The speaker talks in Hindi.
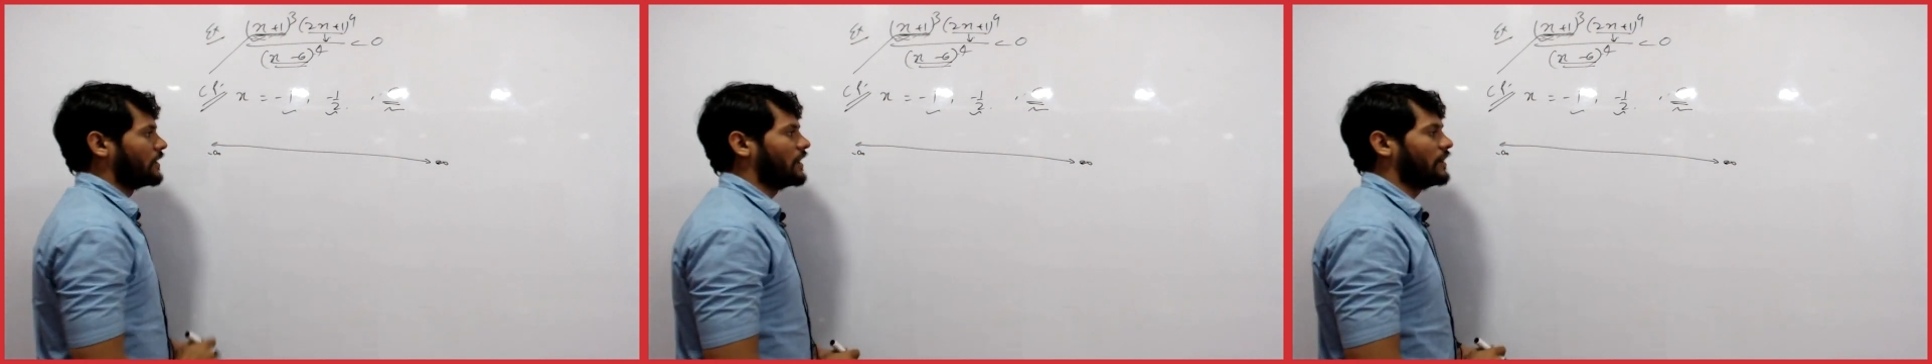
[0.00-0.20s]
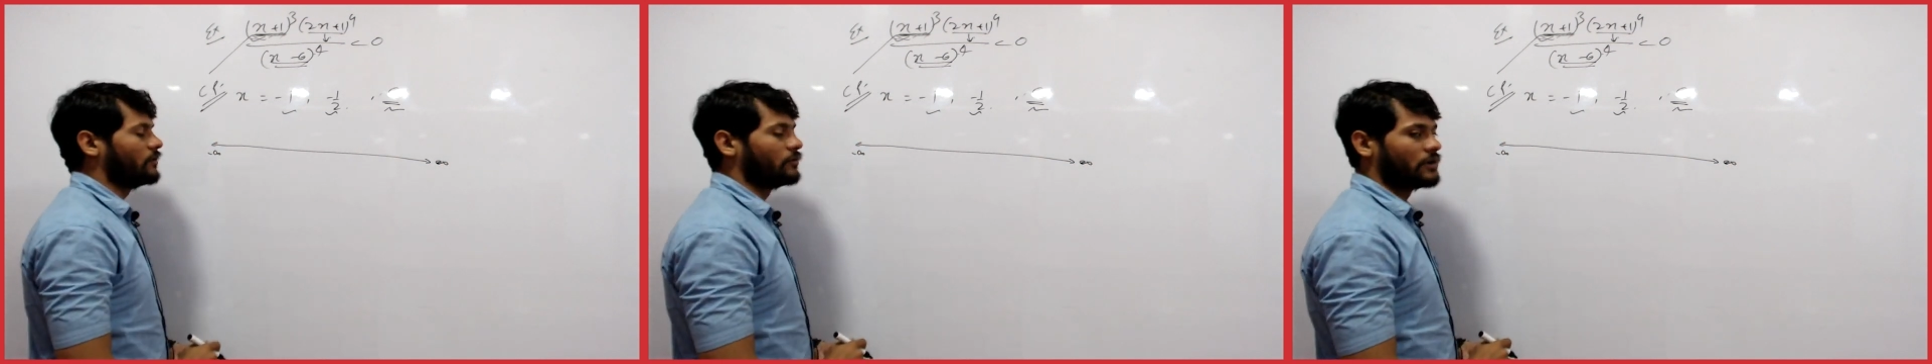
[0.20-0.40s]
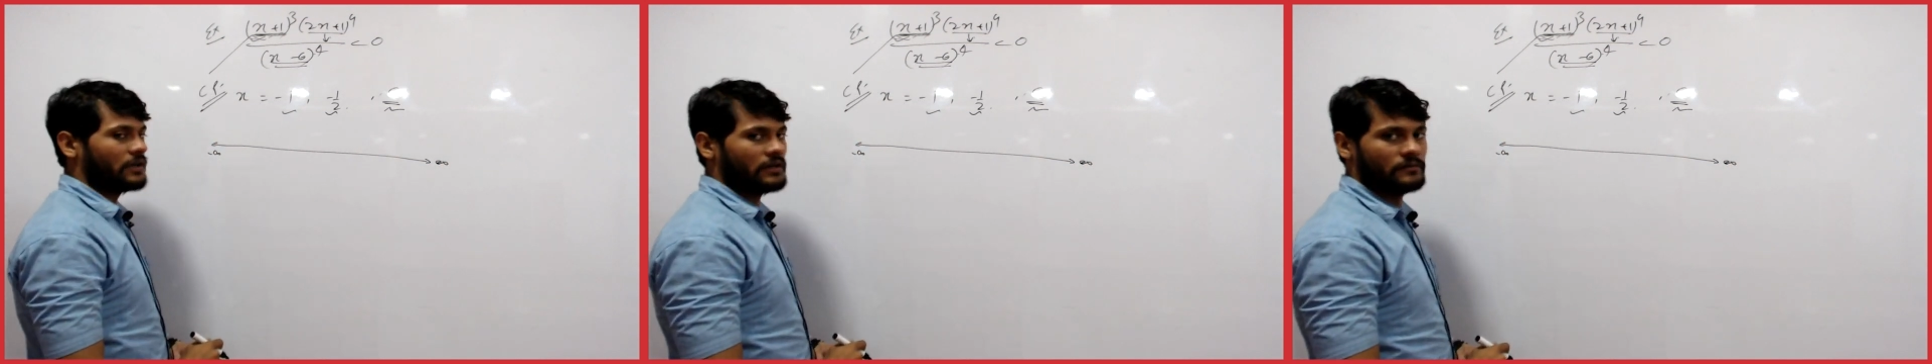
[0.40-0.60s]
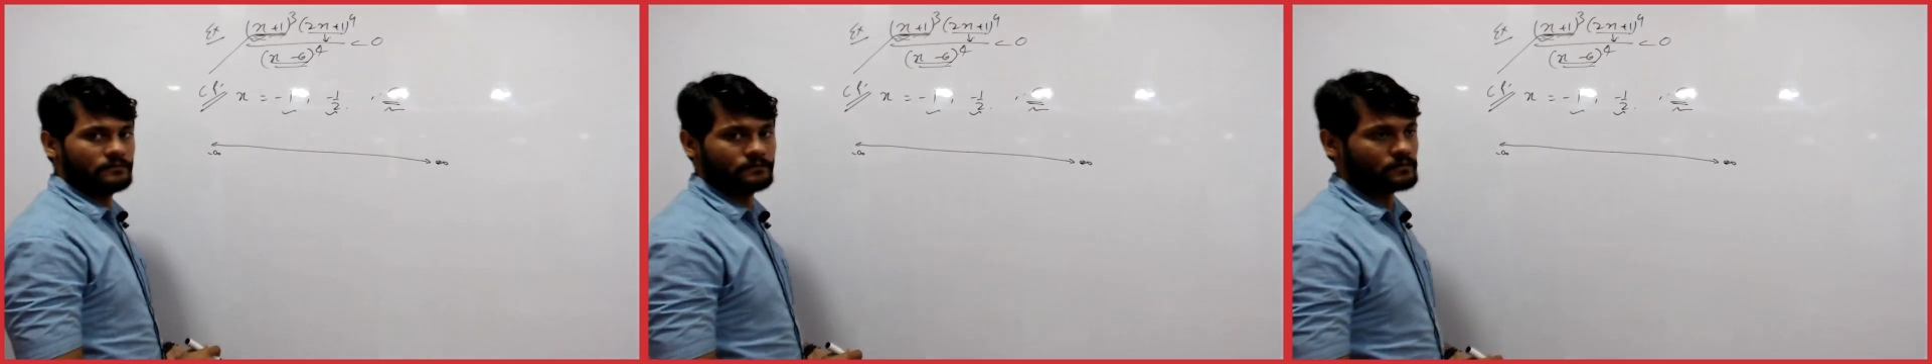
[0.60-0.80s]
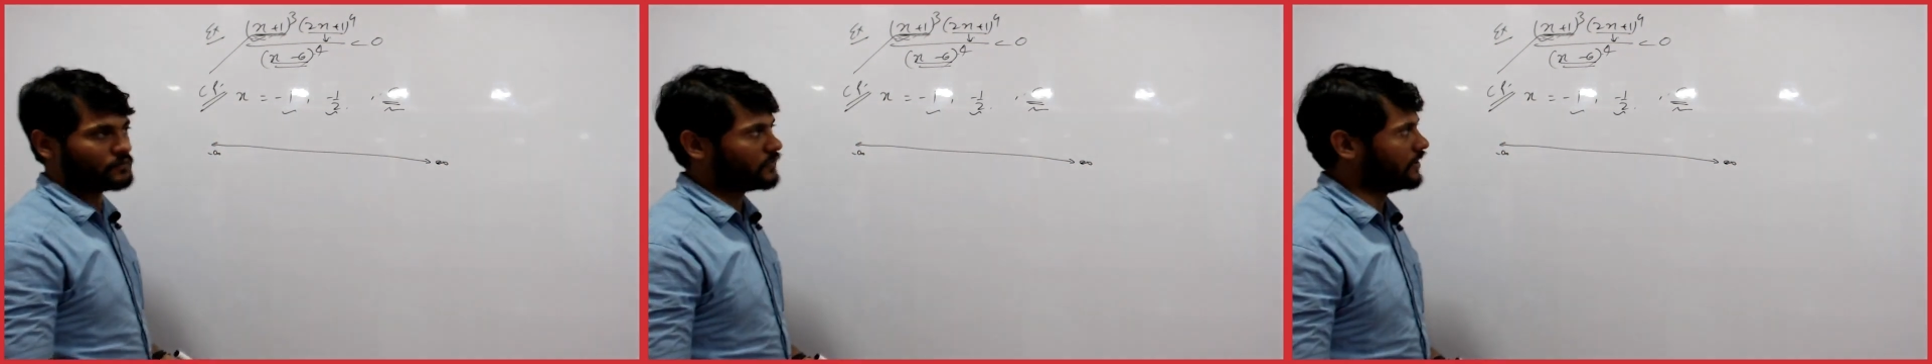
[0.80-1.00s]
हो गई
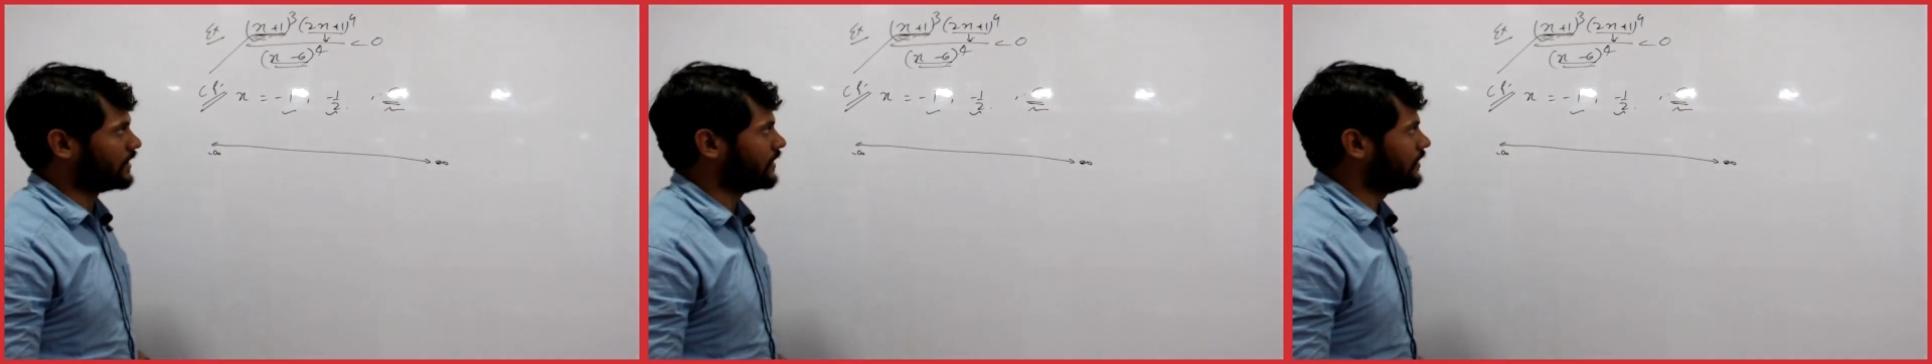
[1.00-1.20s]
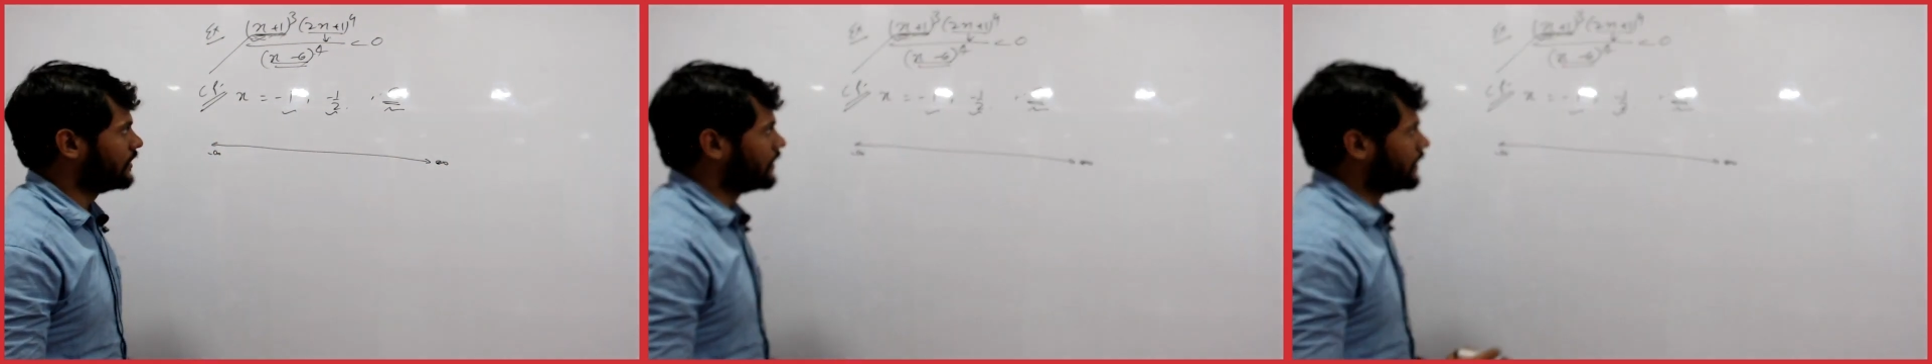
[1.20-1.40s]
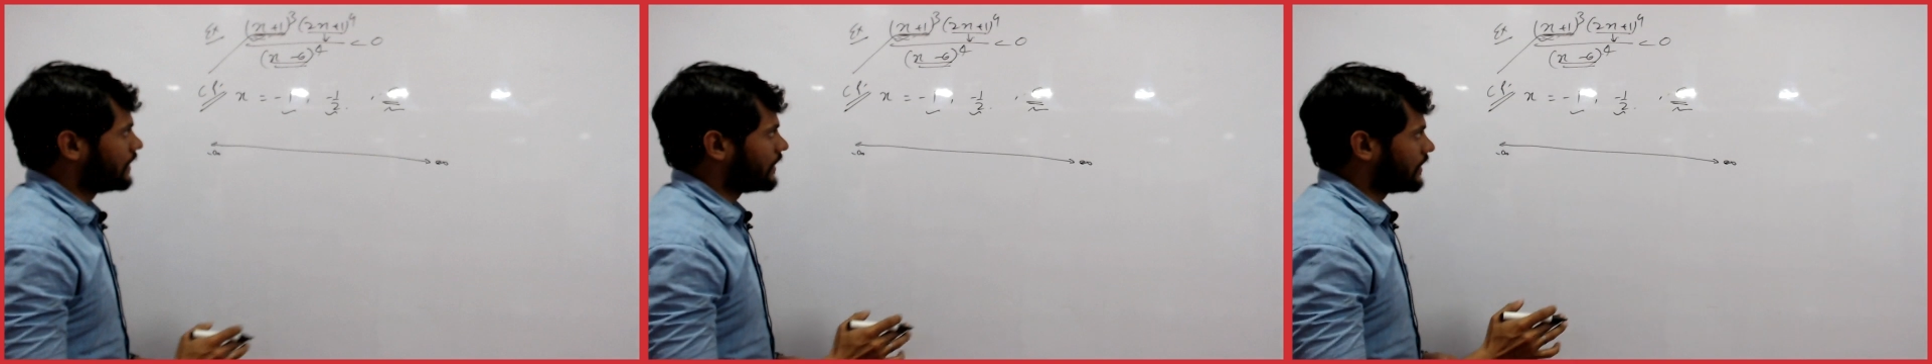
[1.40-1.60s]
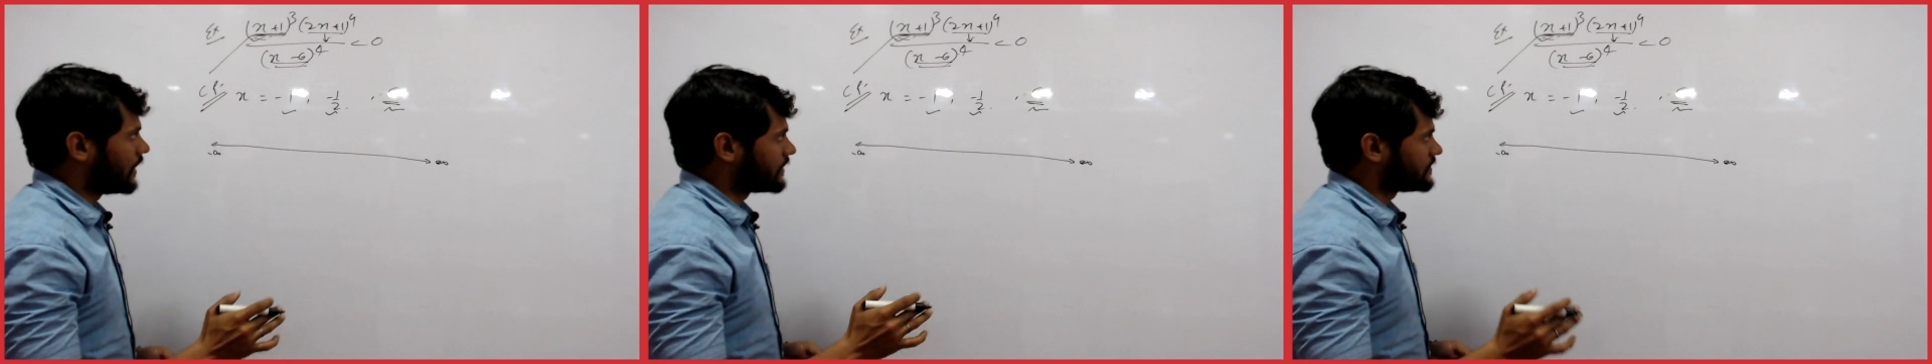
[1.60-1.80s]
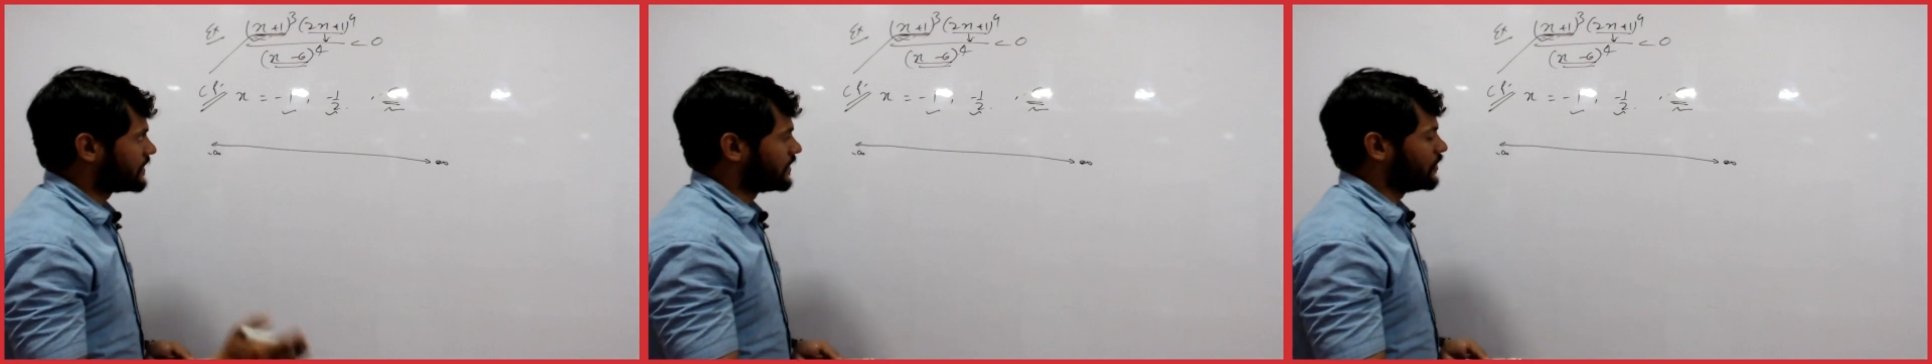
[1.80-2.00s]
ठीक है
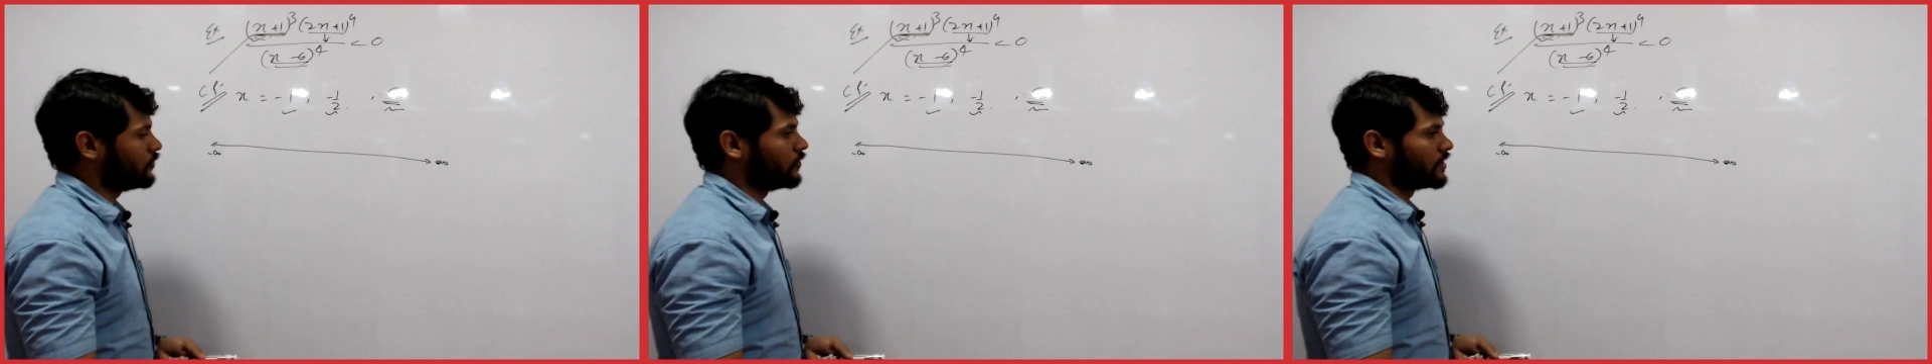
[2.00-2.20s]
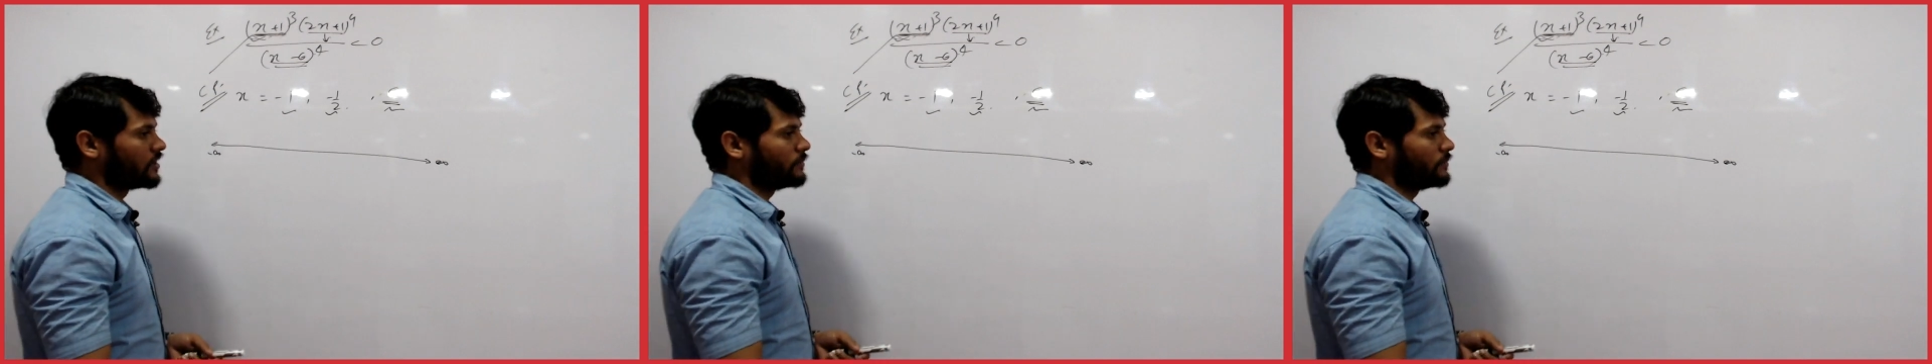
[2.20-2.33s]
असेंडिंग ऑर्डर